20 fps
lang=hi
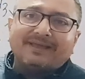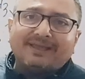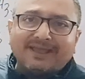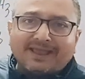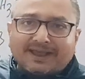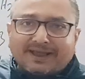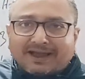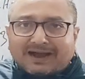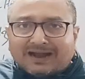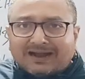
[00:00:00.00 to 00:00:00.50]

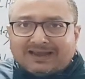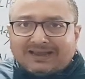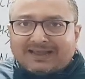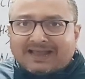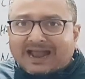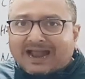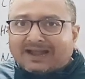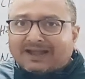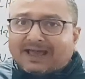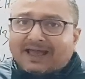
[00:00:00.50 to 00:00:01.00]
एक
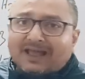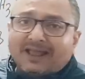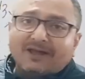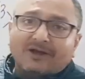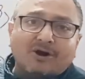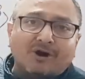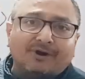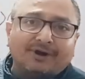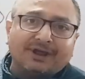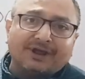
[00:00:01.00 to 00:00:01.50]
अल्डिहाइड है
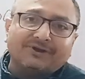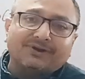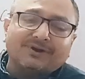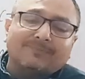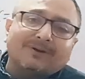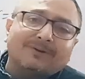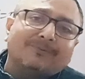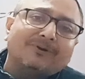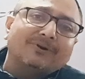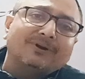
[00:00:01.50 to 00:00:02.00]
और एक
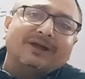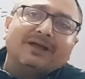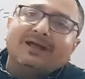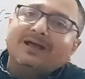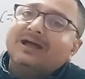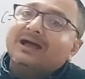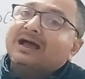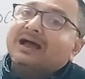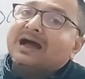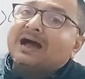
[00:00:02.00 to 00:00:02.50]
डबल बॉन्ड है
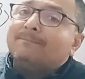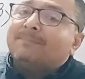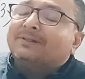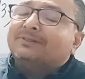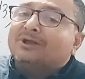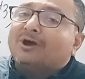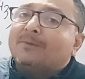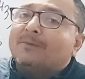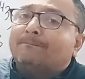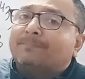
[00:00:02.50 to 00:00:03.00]
अब
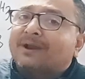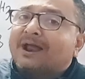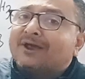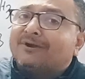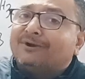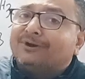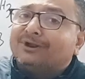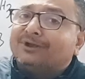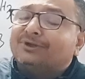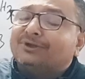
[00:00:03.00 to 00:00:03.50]
बताओ
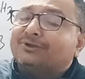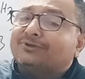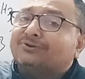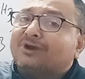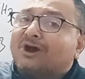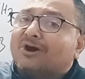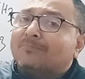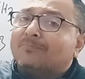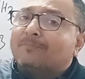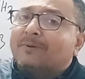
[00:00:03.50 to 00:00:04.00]
प्रायोरिटी
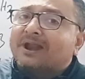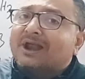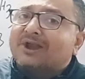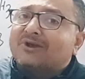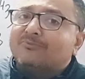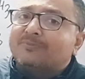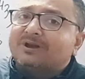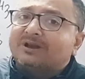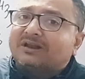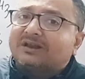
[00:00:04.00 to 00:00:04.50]
किसका ऊपर है
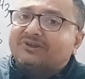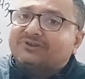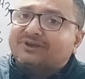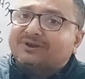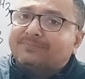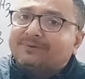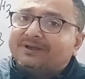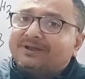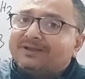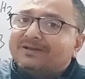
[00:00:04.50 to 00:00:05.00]
नोमिन
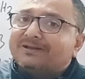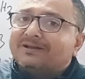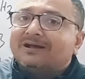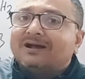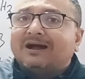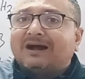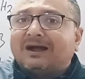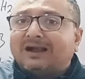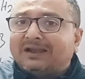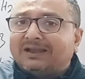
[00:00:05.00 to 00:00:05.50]
में
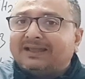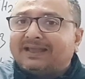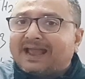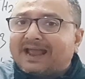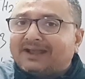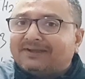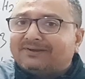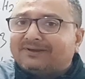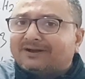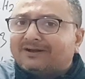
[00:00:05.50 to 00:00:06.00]

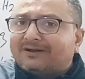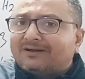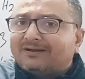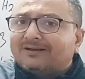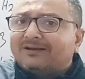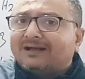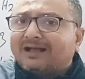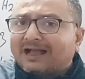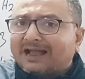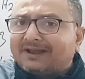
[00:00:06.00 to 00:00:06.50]
अल्डिहाइड का
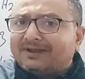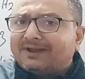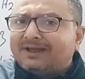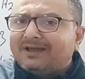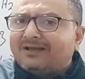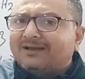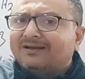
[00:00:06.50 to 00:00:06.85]
है ना